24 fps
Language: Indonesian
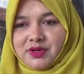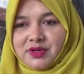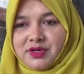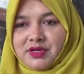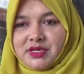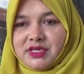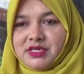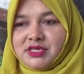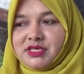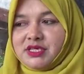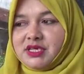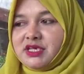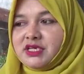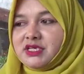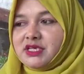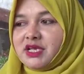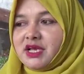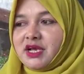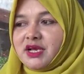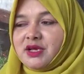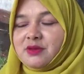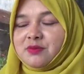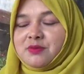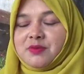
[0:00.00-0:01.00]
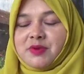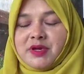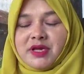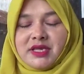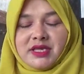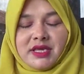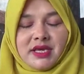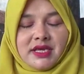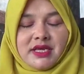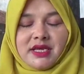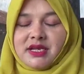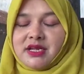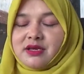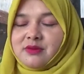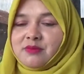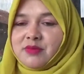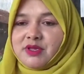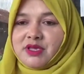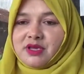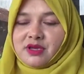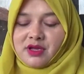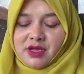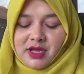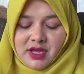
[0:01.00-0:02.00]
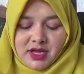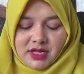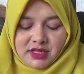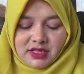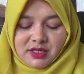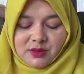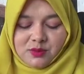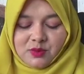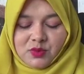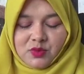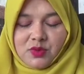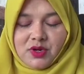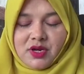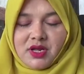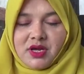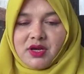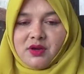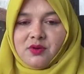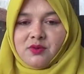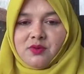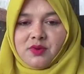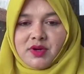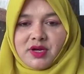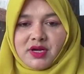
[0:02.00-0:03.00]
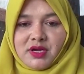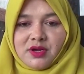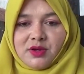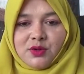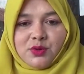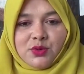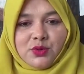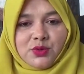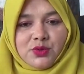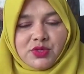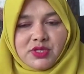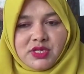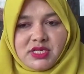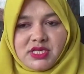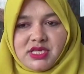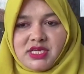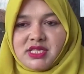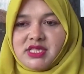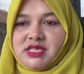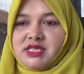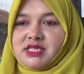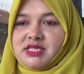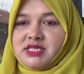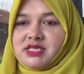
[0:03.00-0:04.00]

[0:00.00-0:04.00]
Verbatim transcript: di sini sangat banyak yang namanya temulawak, kunyit,